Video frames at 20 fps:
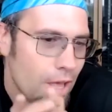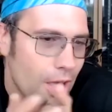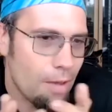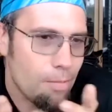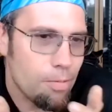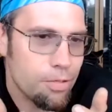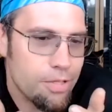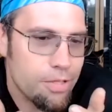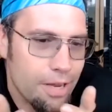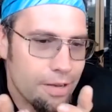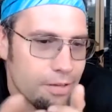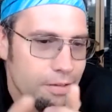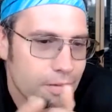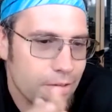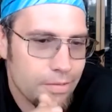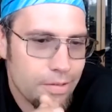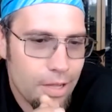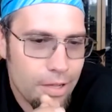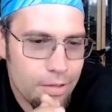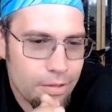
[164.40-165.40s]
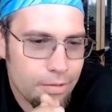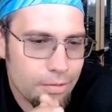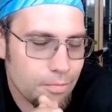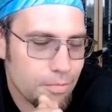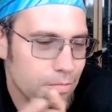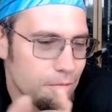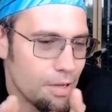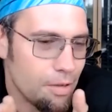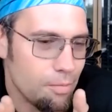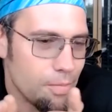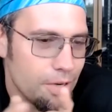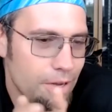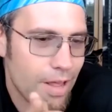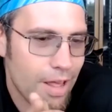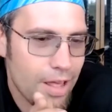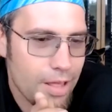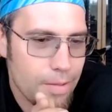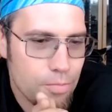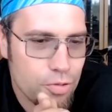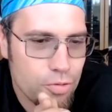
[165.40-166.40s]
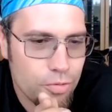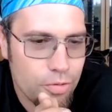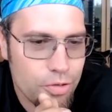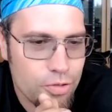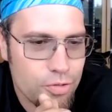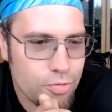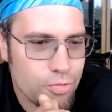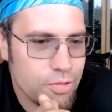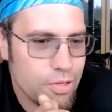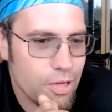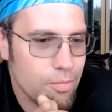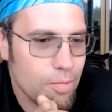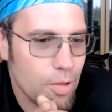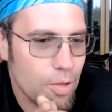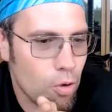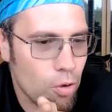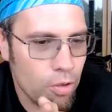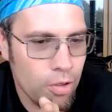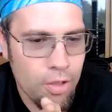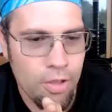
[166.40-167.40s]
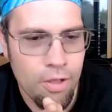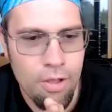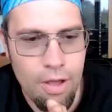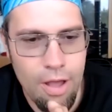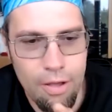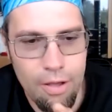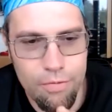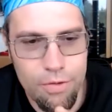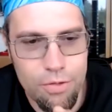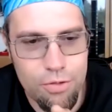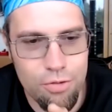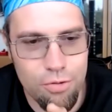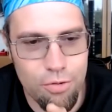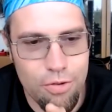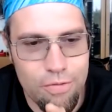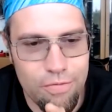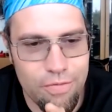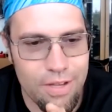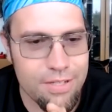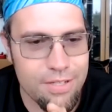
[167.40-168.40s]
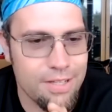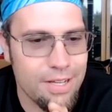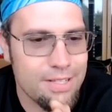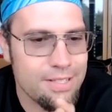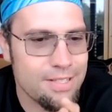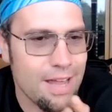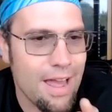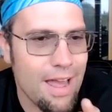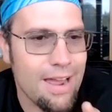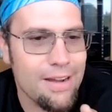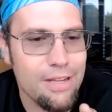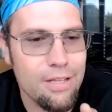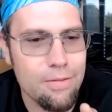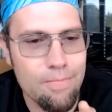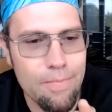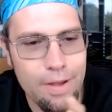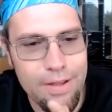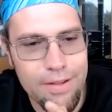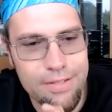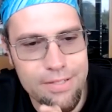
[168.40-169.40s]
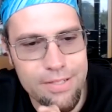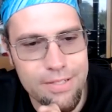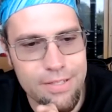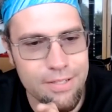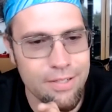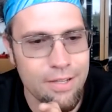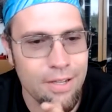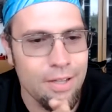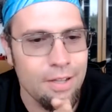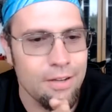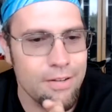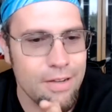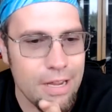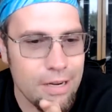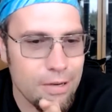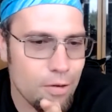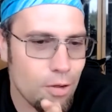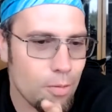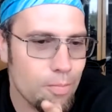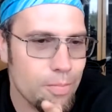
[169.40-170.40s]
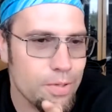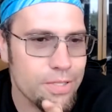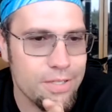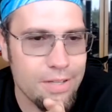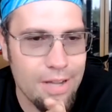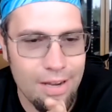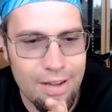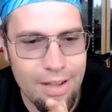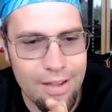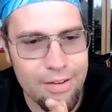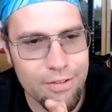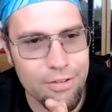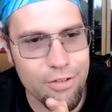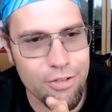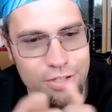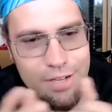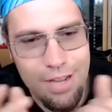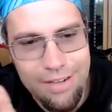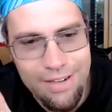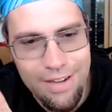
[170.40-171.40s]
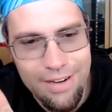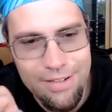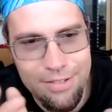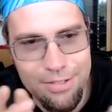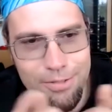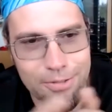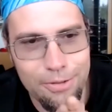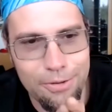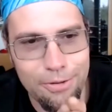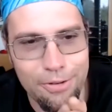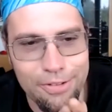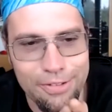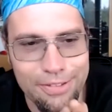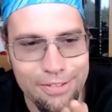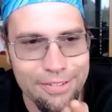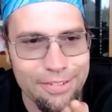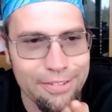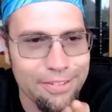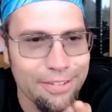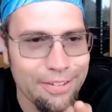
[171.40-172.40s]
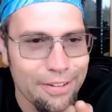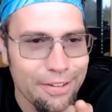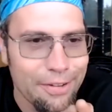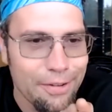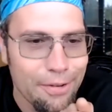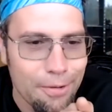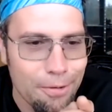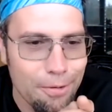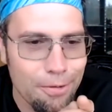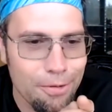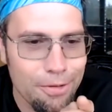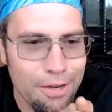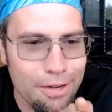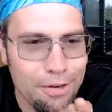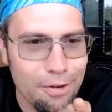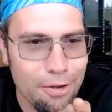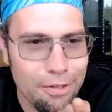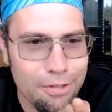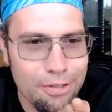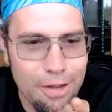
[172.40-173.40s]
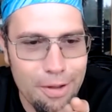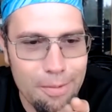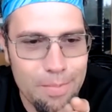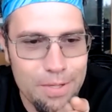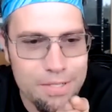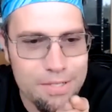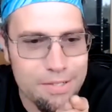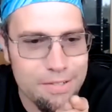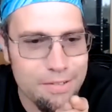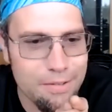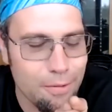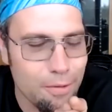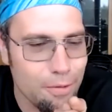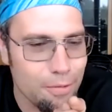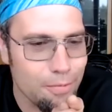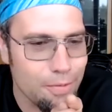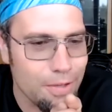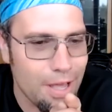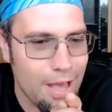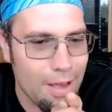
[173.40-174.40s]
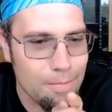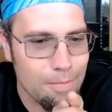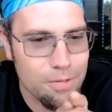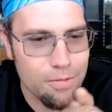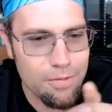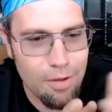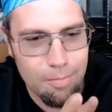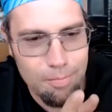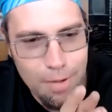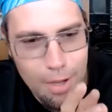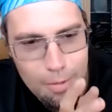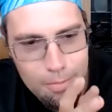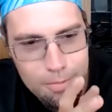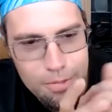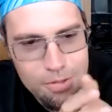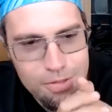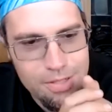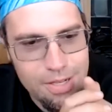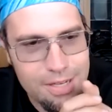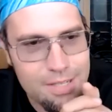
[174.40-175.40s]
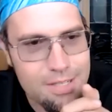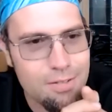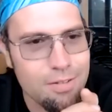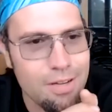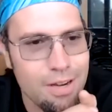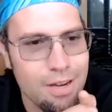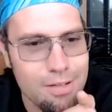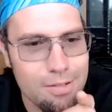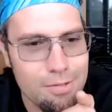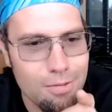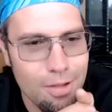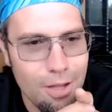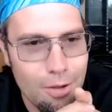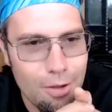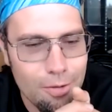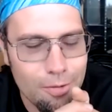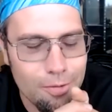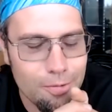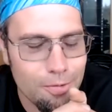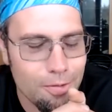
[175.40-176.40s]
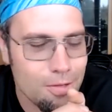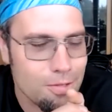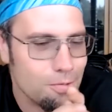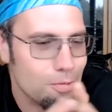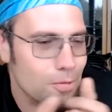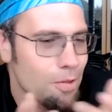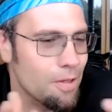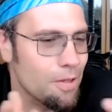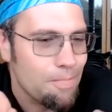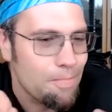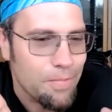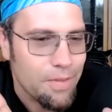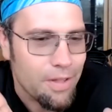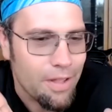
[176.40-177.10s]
Aber dann nach, sagen wir mal, einer halben Stunde oder Stunde dachte ich mir auch, ach, wie schön wäre es jetzt eigentlich mal, sich nett noch ein bisschen alleine die Stadt anzugucken oder noch da ein bisschen irgendwie abends unter einen Baum zu setzen und eine zu rauchen oder so.